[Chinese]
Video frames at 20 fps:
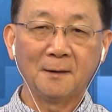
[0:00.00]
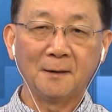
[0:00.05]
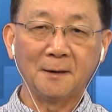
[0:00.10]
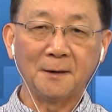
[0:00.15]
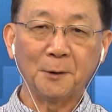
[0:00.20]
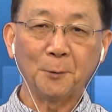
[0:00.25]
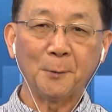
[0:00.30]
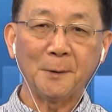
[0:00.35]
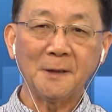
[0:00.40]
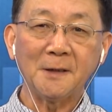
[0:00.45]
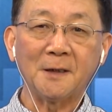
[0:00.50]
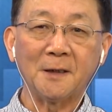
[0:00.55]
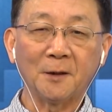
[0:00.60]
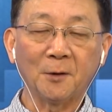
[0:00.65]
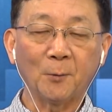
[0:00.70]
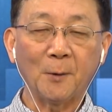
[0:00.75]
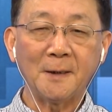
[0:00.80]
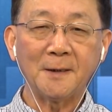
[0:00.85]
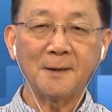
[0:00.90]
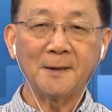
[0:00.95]
呃，因为疫情
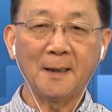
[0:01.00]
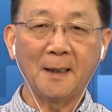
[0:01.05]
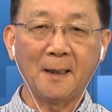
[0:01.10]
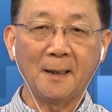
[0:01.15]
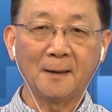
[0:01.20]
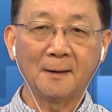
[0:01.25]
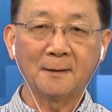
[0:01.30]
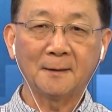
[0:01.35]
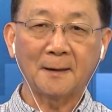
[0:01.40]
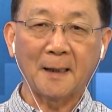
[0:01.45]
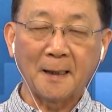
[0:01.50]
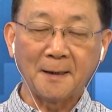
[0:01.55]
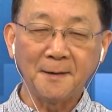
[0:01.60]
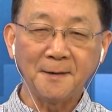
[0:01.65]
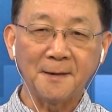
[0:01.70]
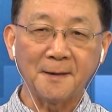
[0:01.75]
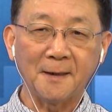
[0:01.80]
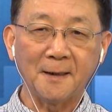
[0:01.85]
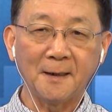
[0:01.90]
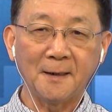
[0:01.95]
的关系啊，感
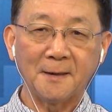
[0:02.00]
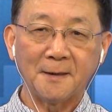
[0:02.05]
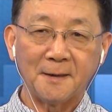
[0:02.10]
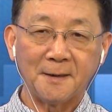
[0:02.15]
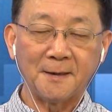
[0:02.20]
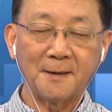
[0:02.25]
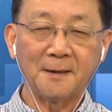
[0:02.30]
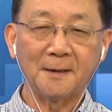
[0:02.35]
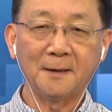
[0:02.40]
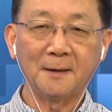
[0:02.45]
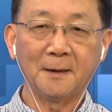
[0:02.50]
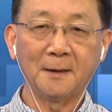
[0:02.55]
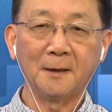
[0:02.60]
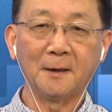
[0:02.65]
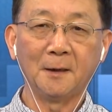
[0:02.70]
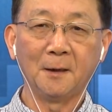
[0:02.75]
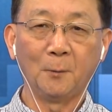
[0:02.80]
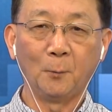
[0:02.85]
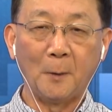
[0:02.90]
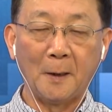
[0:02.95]
恩节已经
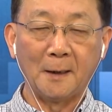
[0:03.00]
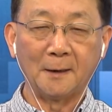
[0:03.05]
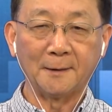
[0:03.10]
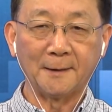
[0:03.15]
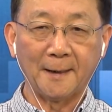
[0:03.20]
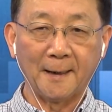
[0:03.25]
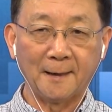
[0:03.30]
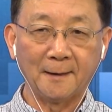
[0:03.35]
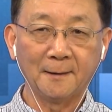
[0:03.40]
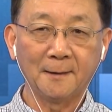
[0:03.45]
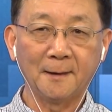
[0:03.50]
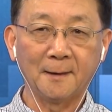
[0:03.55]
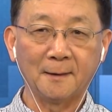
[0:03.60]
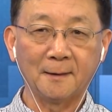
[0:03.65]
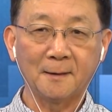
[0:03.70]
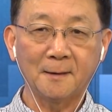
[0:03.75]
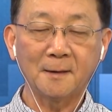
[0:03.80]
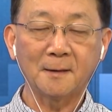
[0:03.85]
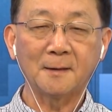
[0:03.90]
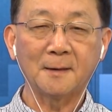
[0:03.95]
和往年
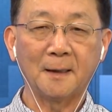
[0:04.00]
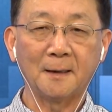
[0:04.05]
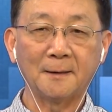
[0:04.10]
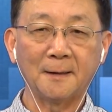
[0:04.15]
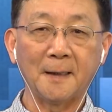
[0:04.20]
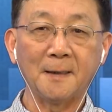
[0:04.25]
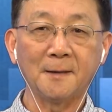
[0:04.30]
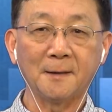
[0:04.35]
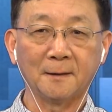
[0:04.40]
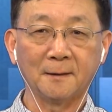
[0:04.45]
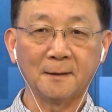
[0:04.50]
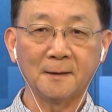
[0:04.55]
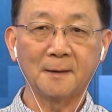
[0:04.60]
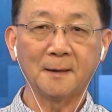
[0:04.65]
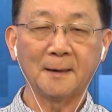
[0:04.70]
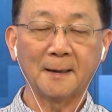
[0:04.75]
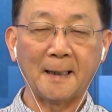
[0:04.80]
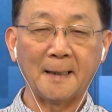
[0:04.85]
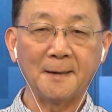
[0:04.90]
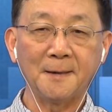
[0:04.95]
的正常年景的
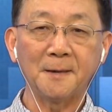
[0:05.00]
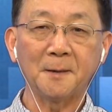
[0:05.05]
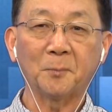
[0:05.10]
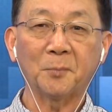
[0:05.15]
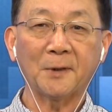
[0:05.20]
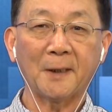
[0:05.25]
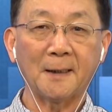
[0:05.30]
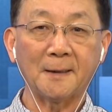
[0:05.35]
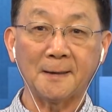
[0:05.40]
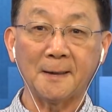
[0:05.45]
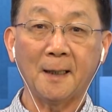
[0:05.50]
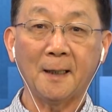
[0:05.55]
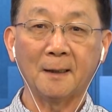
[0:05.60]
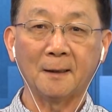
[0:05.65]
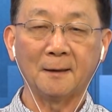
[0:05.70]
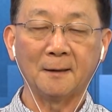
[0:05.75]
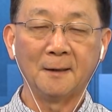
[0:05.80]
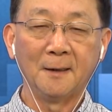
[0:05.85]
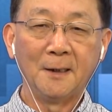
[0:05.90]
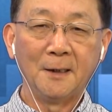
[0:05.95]
这个感恩节不太一
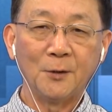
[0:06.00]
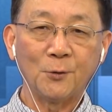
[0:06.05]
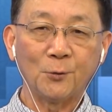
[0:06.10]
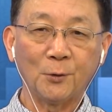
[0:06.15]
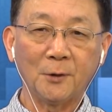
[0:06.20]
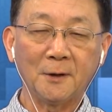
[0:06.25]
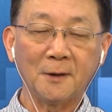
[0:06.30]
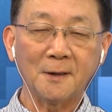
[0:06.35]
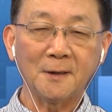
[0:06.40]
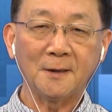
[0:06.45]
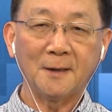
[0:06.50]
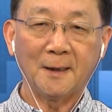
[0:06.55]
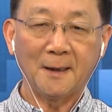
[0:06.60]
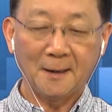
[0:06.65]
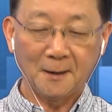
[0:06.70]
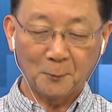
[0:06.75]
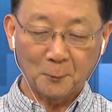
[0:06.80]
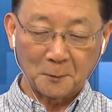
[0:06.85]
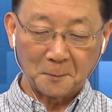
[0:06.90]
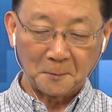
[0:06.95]
样了。所以呢，今
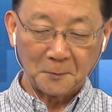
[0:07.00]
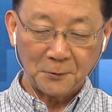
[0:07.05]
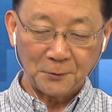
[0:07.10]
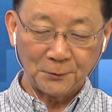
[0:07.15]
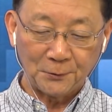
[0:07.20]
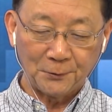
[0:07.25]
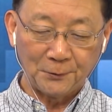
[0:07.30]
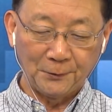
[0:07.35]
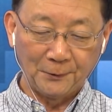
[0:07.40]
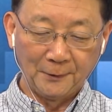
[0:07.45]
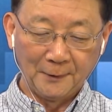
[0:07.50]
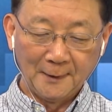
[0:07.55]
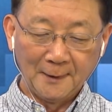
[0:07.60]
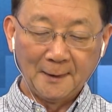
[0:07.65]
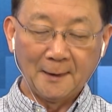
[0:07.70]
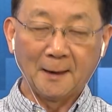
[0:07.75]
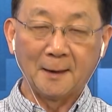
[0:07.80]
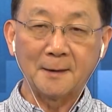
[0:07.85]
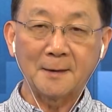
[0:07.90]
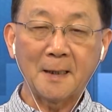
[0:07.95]
天我们就
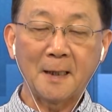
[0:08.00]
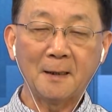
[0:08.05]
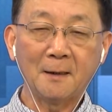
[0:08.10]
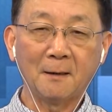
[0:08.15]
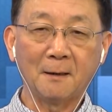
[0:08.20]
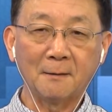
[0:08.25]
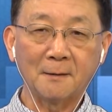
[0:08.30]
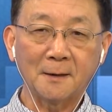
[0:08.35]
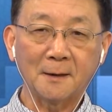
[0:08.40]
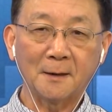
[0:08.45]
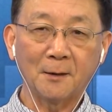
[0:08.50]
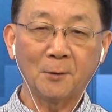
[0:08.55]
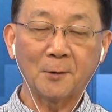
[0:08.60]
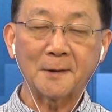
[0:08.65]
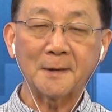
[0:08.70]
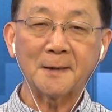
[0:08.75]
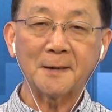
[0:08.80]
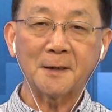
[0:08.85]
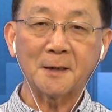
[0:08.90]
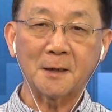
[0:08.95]
呃参考这个《洛
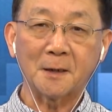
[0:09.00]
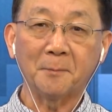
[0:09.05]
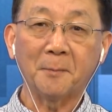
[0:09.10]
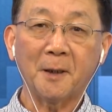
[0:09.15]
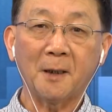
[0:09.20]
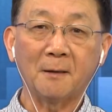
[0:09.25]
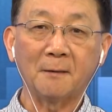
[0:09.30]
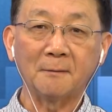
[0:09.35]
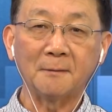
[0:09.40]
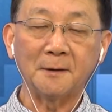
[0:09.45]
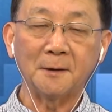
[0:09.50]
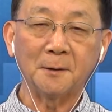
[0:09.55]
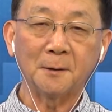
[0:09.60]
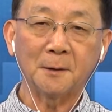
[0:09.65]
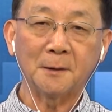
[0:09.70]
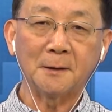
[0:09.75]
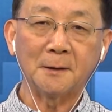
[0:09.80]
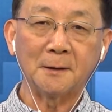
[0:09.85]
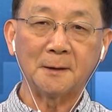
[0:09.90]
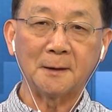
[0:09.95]
杉矶时报》一
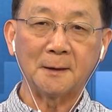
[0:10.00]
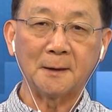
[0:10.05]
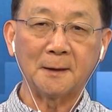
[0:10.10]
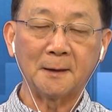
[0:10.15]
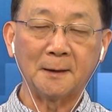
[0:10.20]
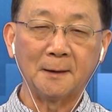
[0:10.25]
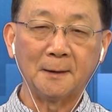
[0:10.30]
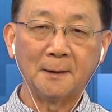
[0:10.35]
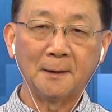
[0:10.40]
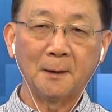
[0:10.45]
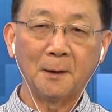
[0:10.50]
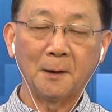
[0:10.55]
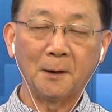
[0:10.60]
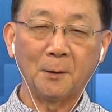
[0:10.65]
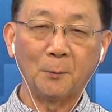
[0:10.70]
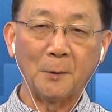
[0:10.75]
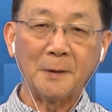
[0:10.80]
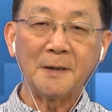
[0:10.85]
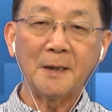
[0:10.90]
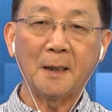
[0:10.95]
个
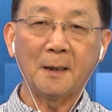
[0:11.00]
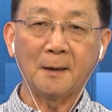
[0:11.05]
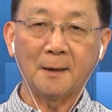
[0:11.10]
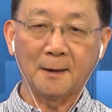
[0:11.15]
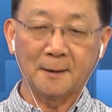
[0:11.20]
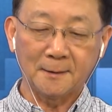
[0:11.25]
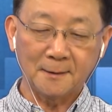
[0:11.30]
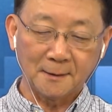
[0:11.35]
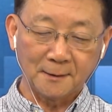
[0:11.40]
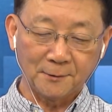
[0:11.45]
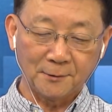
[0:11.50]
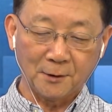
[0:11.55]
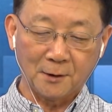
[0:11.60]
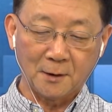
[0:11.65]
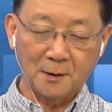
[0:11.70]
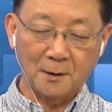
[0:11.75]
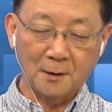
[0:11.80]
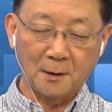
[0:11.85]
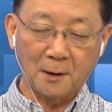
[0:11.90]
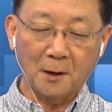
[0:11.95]
呃文章啊，这个
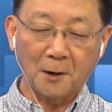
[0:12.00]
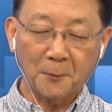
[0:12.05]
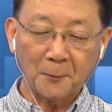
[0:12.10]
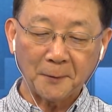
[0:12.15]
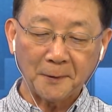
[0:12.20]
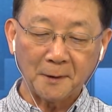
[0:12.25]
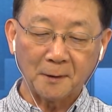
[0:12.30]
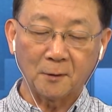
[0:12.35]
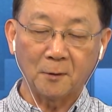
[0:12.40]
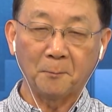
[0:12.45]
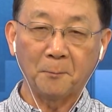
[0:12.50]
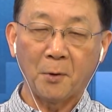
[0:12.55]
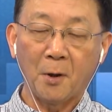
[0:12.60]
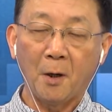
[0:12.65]
叫 Ariel